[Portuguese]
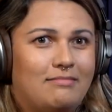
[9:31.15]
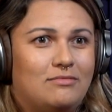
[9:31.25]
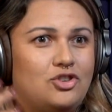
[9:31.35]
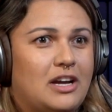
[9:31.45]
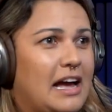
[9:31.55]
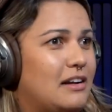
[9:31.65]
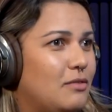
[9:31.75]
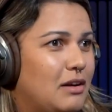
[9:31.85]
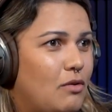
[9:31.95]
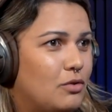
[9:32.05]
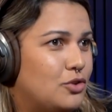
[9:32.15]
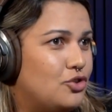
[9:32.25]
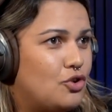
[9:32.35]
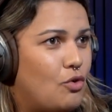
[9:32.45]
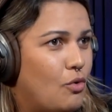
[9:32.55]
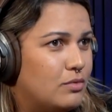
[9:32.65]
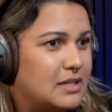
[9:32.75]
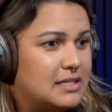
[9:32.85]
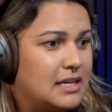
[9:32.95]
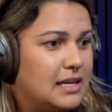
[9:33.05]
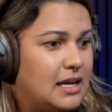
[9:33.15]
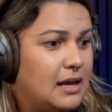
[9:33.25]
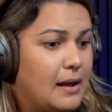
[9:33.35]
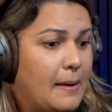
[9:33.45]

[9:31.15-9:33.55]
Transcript: chegar num encontro de contas ali,